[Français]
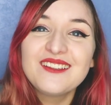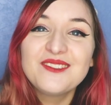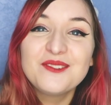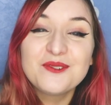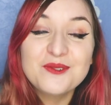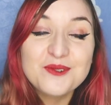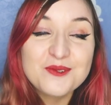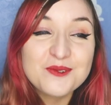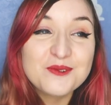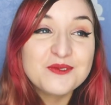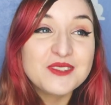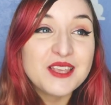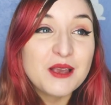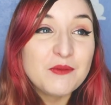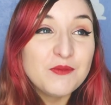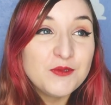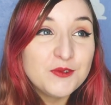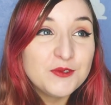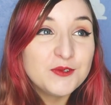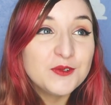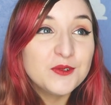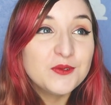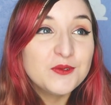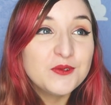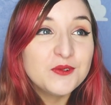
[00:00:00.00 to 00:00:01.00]
Donc je trouve ça
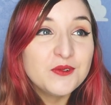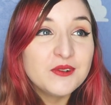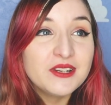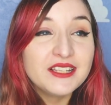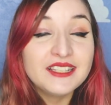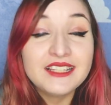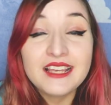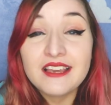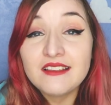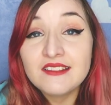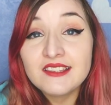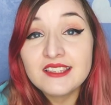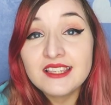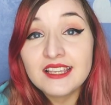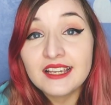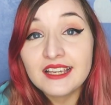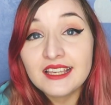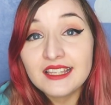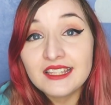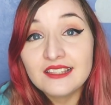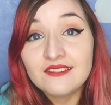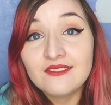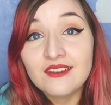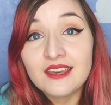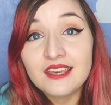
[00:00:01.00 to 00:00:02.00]
plutôt cool. Il y a une
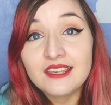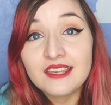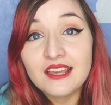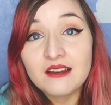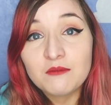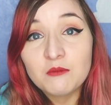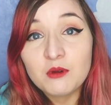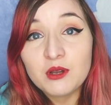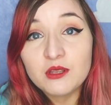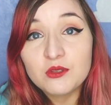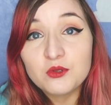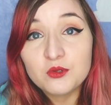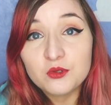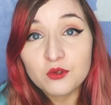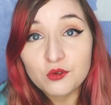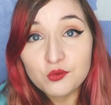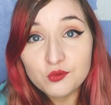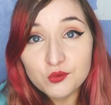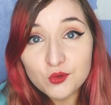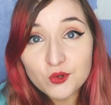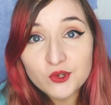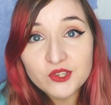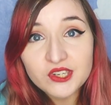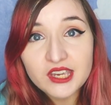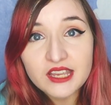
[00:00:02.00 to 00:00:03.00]
série qui va également être sur
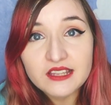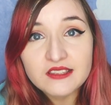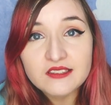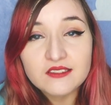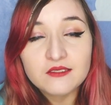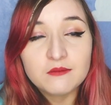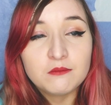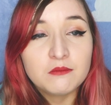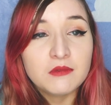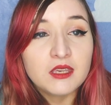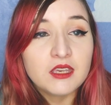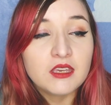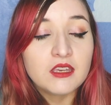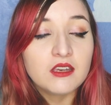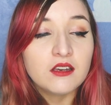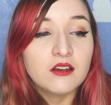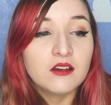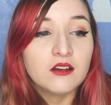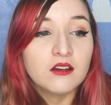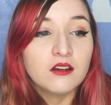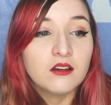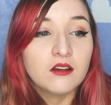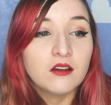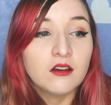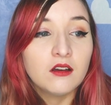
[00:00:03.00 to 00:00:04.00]
Fourchette, mais
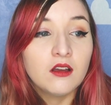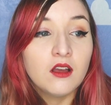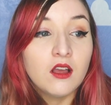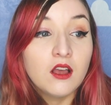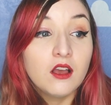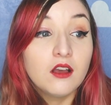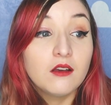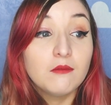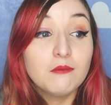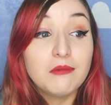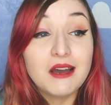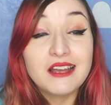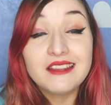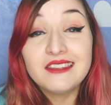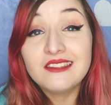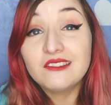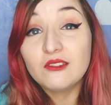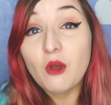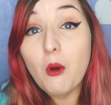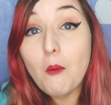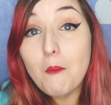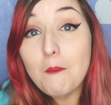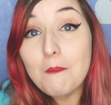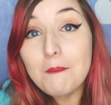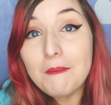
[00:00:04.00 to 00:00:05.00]
euh, bah,
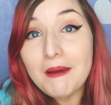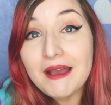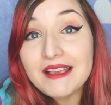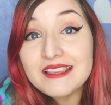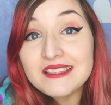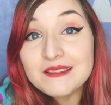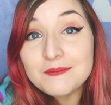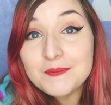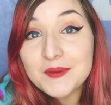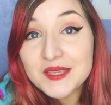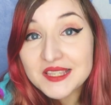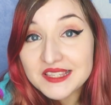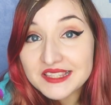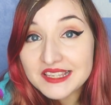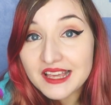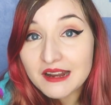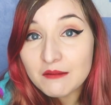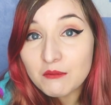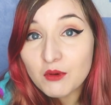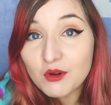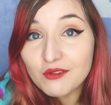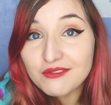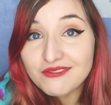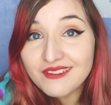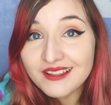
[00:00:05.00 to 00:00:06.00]
n'étant pas
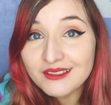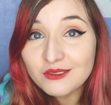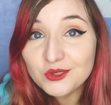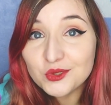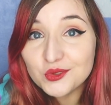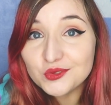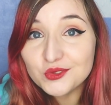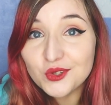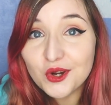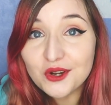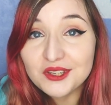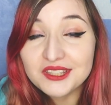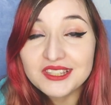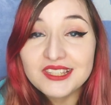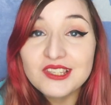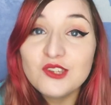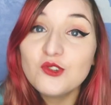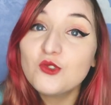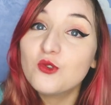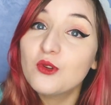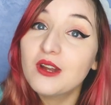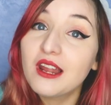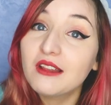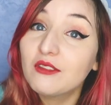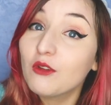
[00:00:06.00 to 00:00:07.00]
spécialement fan de
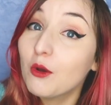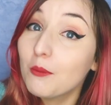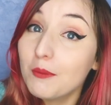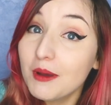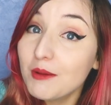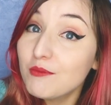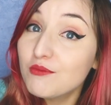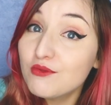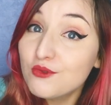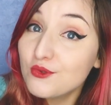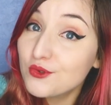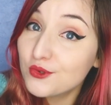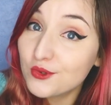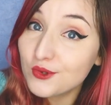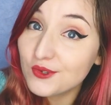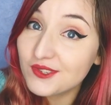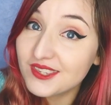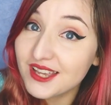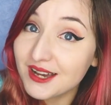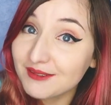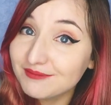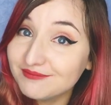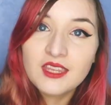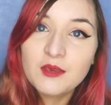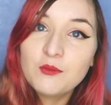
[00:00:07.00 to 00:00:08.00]
Forky, je l'attends pas plus que
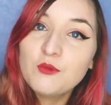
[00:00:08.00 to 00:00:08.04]
ça.